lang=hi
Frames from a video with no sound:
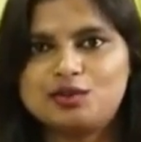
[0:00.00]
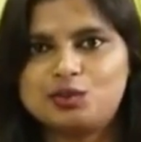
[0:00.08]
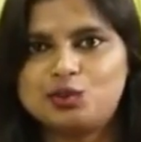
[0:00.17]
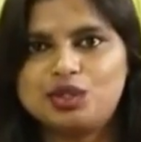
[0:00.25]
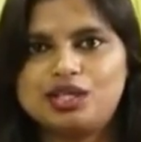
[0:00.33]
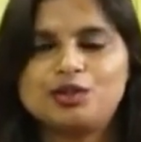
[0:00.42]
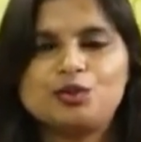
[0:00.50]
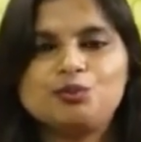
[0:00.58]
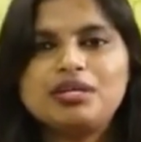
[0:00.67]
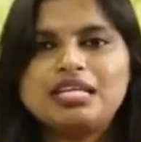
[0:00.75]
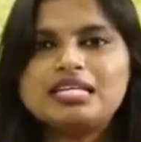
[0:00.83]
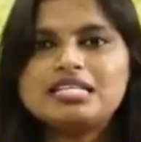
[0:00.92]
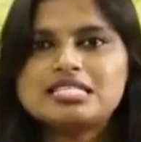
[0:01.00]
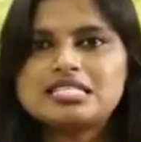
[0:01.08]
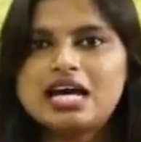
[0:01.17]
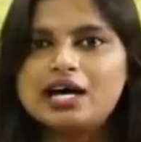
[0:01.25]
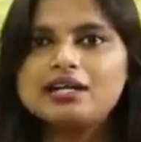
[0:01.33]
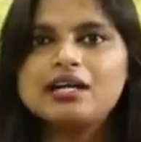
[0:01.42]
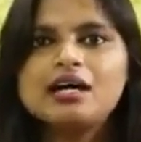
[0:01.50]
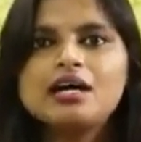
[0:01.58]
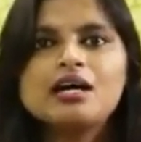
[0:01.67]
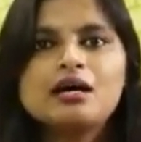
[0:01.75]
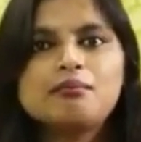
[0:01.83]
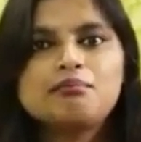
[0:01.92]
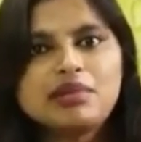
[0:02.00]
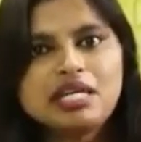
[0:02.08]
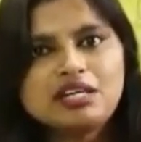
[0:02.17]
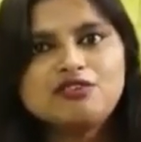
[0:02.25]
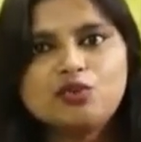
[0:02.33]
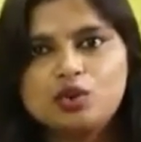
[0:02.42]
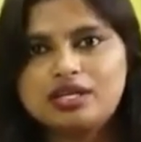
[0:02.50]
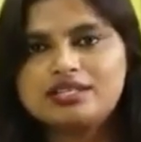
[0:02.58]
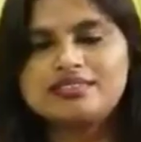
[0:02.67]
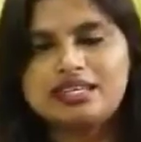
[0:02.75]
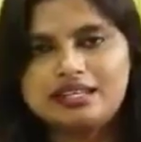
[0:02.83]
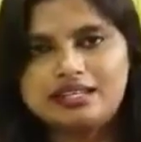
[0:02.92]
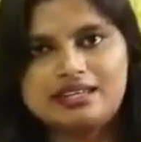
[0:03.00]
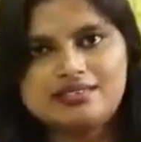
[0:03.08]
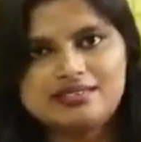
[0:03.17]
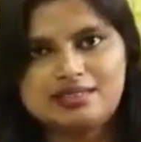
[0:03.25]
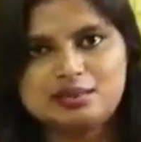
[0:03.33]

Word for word: ज़रूरी है तो मेरे ये चार मेन फोकस एरियाज़